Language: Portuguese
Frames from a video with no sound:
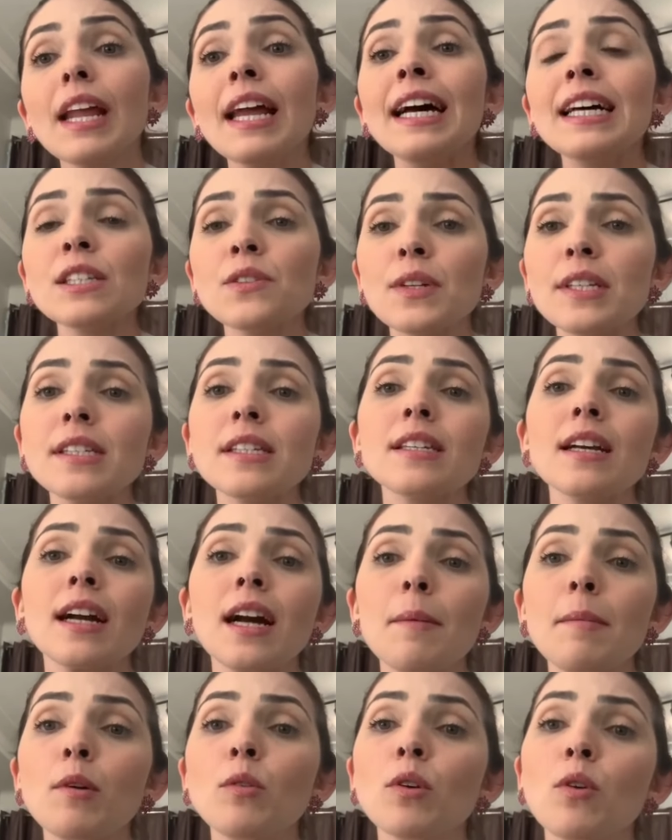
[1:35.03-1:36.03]
às vezes
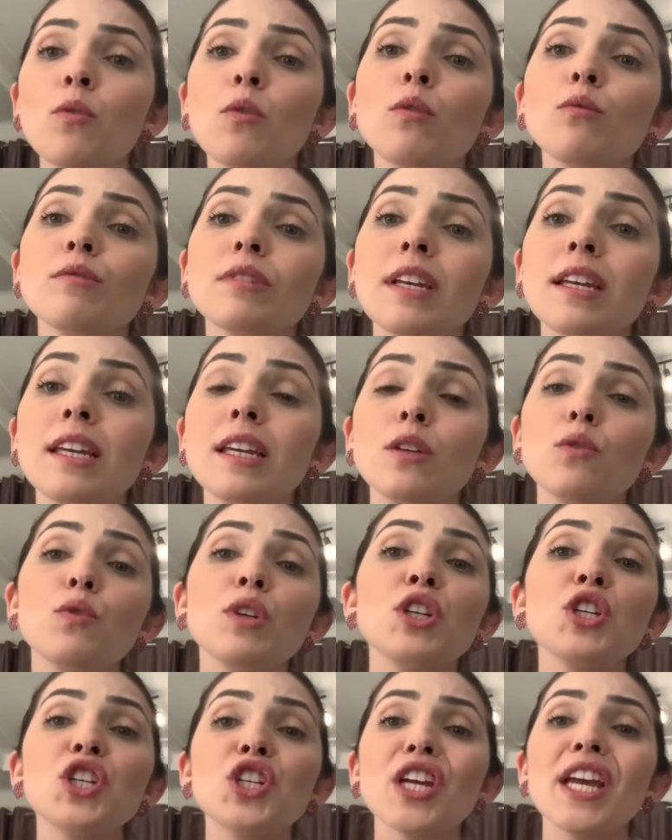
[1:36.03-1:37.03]
acabam não conseguindo
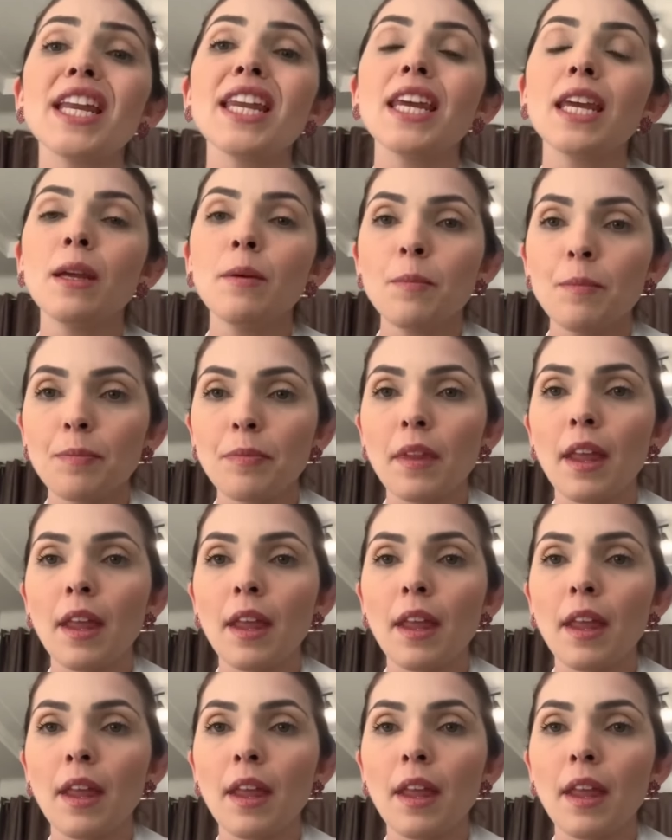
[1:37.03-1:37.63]
ingerir